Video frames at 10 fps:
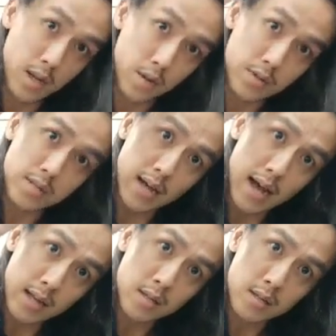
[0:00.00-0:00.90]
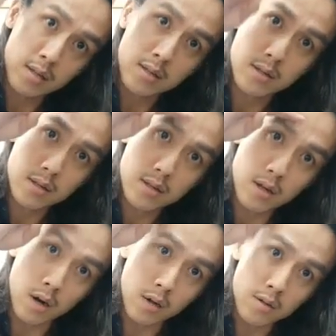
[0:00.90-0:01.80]
然后这样子按，
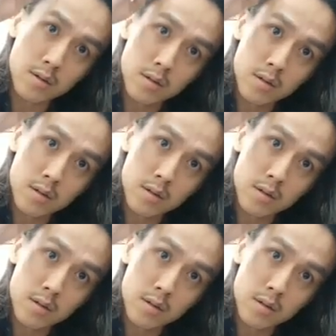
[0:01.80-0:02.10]
哦，